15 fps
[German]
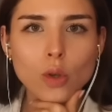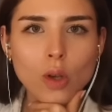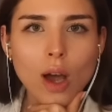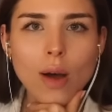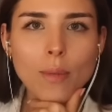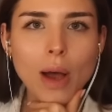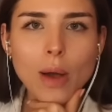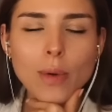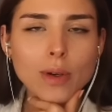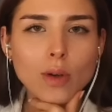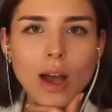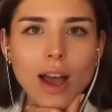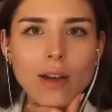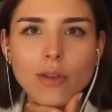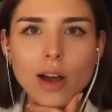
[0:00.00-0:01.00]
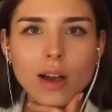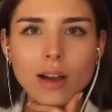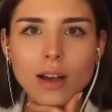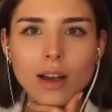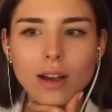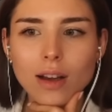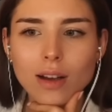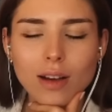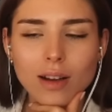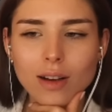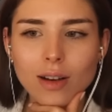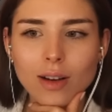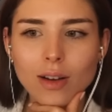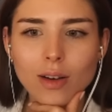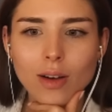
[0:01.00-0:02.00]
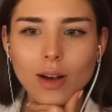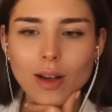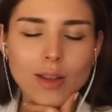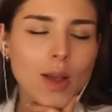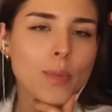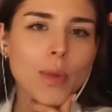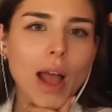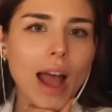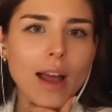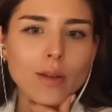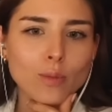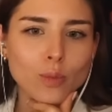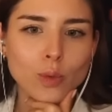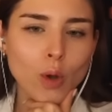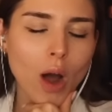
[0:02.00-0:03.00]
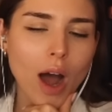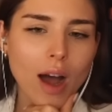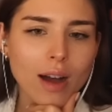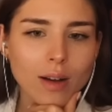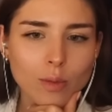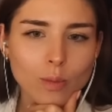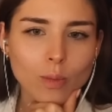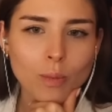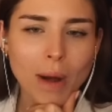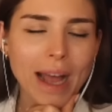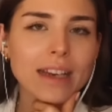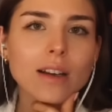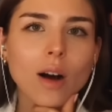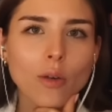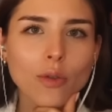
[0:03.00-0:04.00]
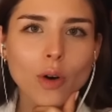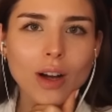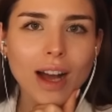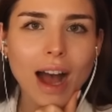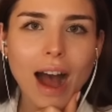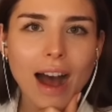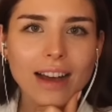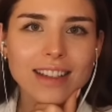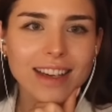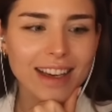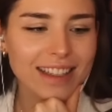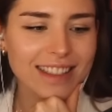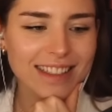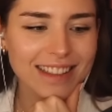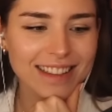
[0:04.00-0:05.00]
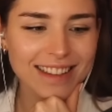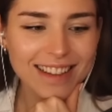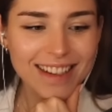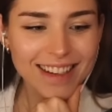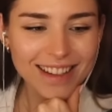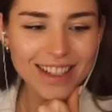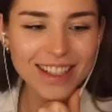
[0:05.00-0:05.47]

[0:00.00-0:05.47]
ja, machen wir doch einfach, ihr habt, ja, beide auf eure Art recht, ne?